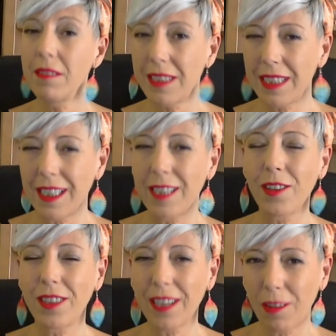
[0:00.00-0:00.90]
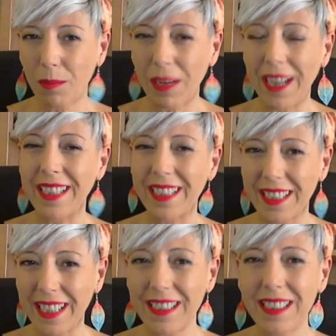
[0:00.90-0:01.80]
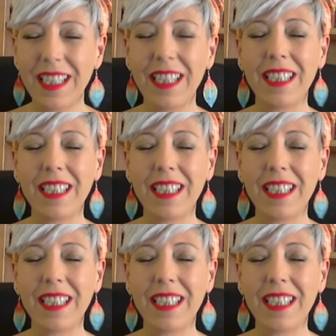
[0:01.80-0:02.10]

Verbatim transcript: siguiendo entrando planetitas,